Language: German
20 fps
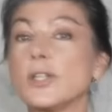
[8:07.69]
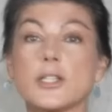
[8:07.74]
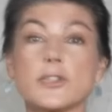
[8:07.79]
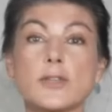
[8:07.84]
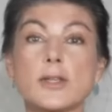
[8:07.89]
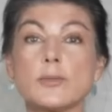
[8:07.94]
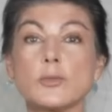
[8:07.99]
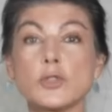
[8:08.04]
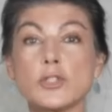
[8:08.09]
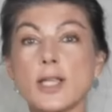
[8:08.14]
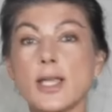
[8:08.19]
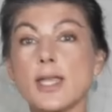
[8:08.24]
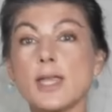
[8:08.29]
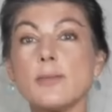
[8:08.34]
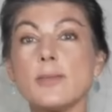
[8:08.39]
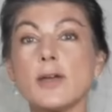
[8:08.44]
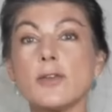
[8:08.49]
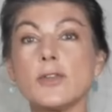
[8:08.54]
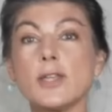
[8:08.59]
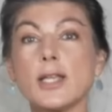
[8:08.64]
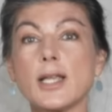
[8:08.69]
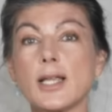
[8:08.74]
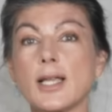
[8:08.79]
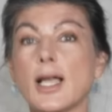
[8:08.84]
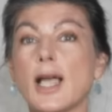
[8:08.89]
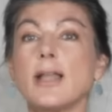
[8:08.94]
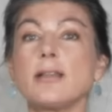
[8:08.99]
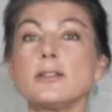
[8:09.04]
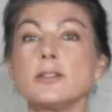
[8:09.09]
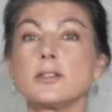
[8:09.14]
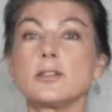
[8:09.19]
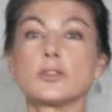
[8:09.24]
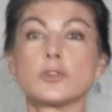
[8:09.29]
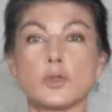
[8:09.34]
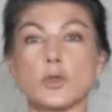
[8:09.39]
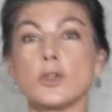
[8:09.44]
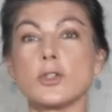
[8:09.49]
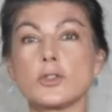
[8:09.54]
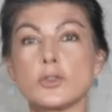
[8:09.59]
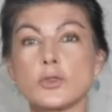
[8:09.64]
deswegen muss er immer wieder ganz
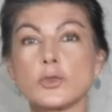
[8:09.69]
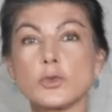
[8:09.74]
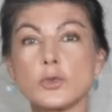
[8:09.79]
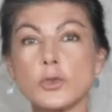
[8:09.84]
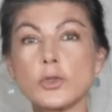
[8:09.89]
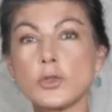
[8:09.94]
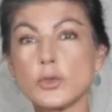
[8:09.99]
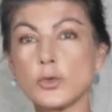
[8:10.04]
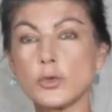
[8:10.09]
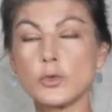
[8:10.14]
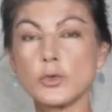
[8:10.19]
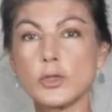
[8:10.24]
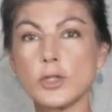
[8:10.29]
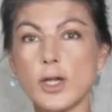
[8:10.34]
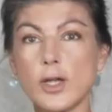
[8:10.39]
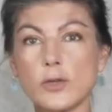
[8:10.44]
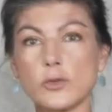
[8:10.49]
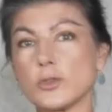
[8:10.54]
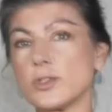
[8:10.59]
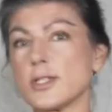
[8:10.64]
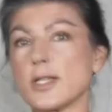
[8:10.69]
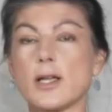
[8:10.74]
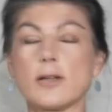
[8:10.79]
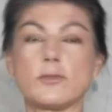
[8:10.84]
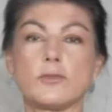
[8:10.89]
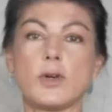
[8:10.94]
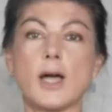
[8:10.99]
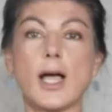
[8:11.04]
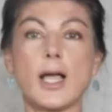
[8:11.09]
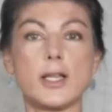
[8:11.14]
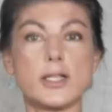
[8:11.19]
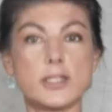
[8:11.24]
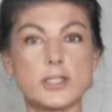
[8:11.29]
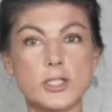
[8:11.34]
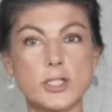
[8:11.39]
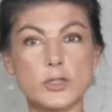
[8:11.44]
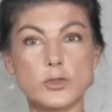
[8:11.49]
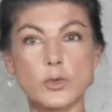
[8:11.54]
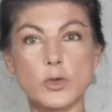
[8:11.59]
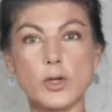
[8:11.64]
doll zurückrudern und sagen, war alles
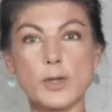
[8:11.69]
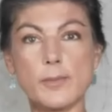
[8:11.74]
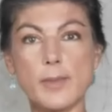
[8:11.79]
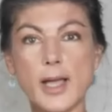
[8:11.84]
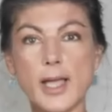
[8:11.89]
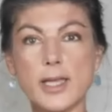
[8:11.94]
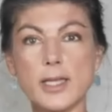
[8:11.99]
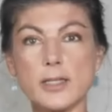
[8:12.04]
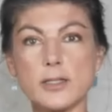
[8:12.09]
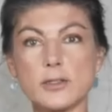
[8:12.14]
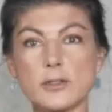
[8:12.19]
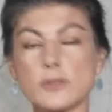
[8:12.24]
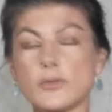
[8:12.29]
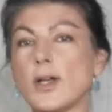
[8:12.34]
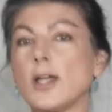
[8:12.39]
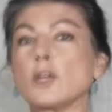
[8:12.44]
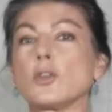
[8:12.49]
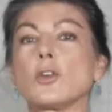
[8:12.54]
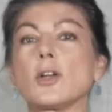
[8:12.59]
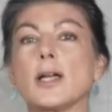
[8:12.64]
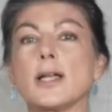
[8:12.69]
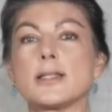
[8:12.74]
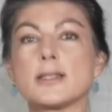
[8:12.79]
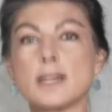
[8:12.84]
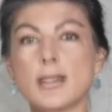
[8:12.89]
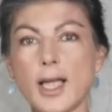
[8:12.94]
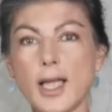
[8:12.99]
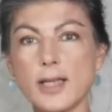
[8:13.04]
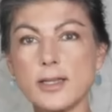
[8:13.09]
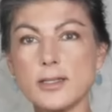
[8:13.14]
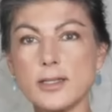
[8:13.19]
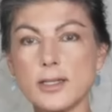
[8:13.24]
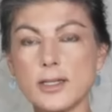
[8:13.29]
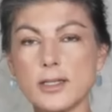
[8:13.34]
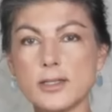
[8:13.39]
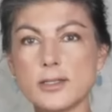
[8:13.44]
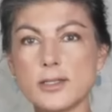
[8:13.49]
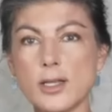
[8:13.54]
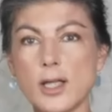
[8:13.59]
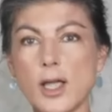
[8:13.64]
nicht so gemeint, war doch ganz
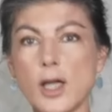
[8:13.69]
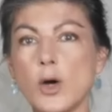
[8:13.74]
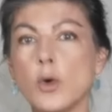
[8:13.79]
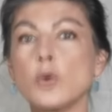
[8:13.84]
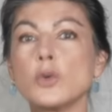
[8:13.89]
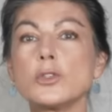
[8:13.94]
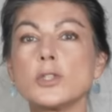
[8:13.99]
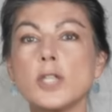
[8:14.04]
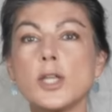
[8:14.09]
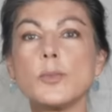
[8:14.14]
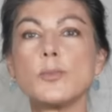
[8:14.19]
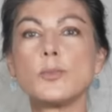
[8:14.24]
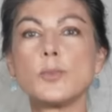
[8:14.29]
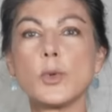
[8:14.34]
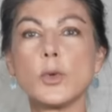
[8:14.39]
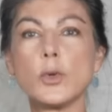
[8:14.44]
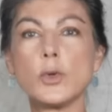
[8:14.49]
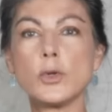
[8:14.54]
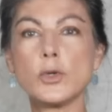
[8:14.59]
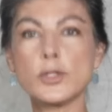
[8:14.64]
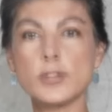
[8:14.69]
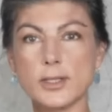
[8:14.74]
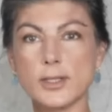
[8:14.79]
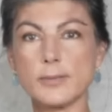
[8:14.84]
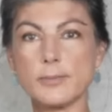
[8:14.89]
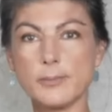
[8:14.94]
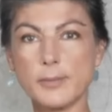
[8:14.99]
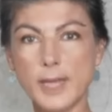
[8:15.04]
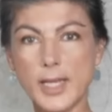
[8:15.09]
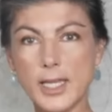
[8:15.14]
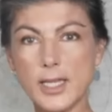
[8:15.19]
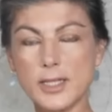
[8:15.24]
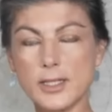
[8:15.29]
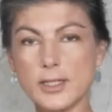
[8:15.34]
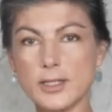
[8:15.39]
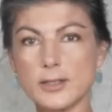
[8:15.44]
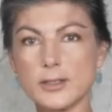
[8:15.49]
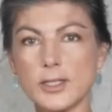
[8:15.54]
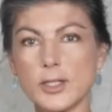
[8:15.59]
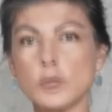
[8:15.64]
anders und die bösen
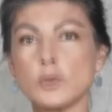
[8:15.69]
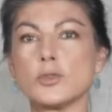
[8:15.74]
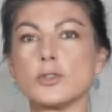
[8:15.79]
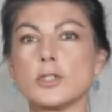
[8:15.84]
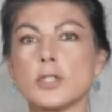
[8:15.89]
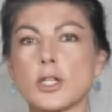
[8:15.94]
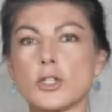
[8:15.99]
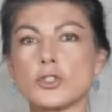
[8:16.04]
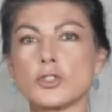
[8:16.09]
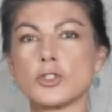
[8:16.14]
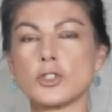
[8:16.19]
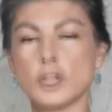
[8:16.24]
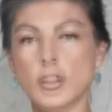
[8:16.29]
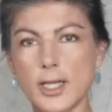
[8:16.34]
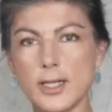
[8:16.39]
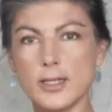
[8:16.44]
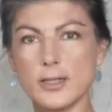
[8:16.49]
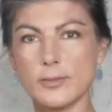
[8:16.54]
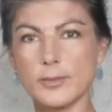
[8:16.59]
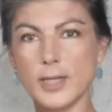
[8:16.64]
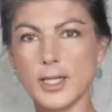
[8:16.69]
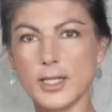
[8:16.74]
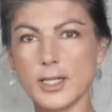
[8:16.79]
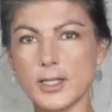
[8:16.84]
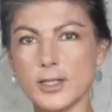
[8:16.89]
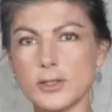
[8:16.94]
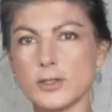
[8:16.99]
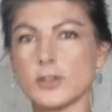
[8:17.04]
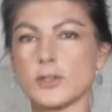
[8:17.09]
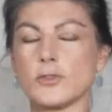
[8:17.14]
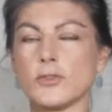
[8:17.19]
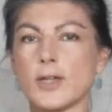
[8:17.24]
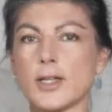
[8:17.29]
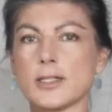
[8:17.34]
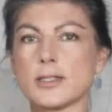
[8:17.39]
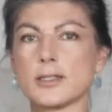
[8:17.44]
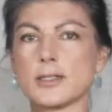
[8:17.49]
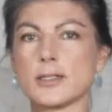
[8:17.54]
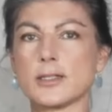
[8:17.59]
Medien, die unterstellen mir hier irgendwas.